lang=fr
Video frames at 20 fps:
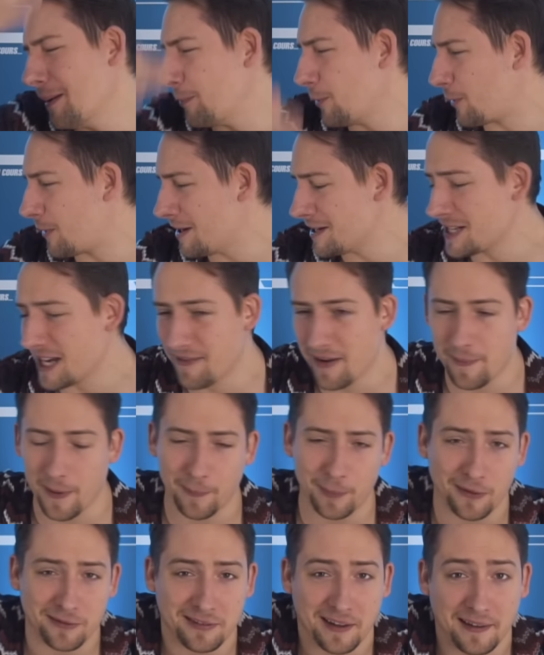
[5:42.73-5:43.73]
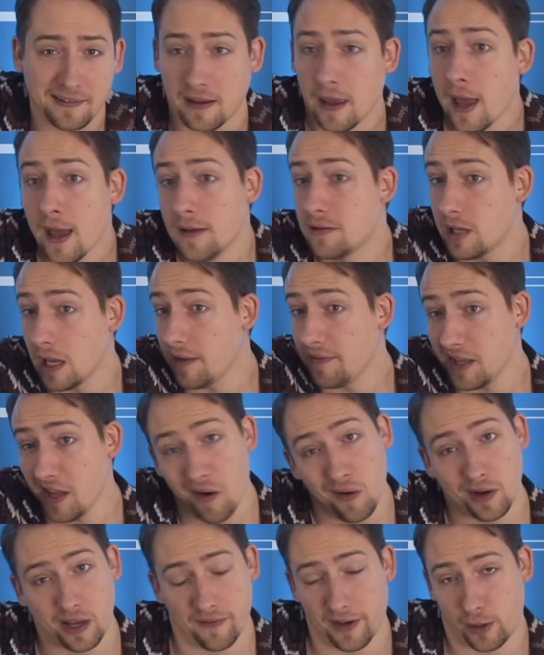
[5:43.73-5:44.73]
Mais pourquoi j'y avais pas pensé C'est
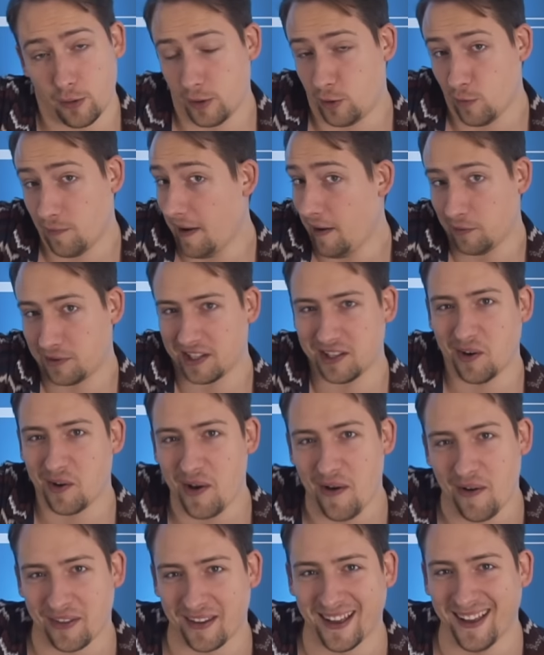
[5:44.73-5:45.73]
évident qu'avec lui tout va rentrer dans l'ordre,